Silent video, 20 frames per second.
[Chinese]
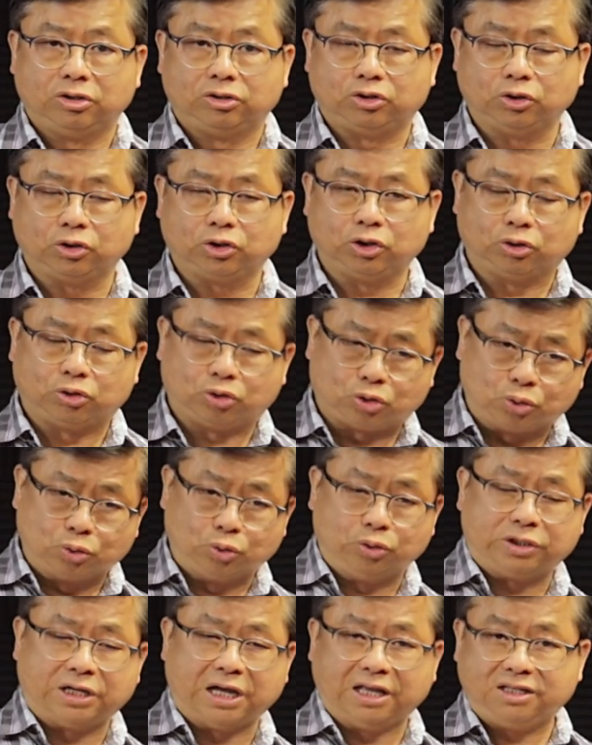就是
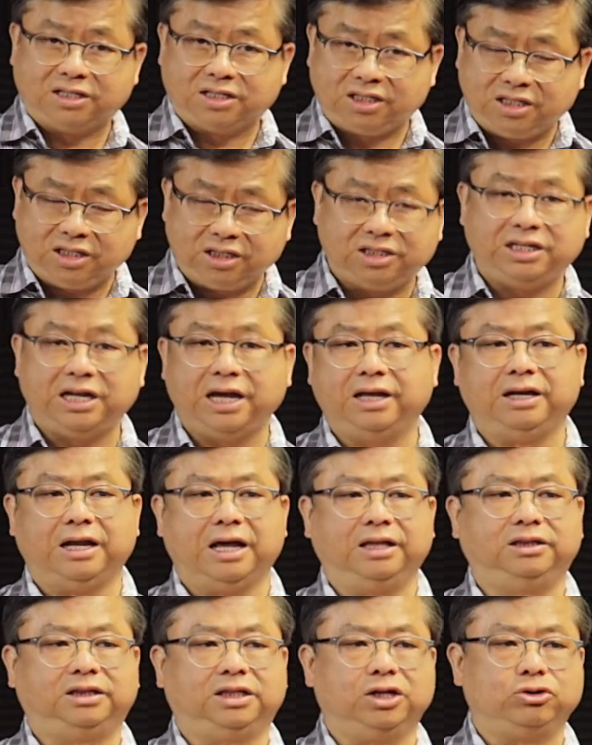主前七千
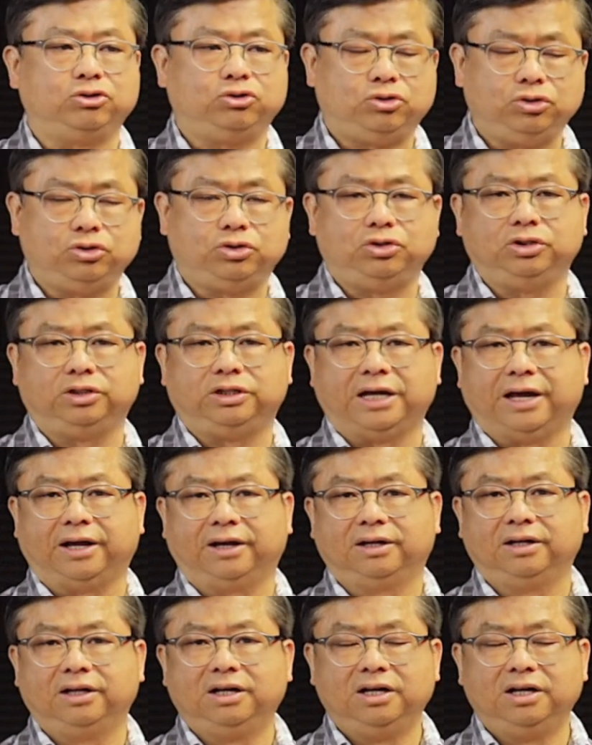年的聚居点，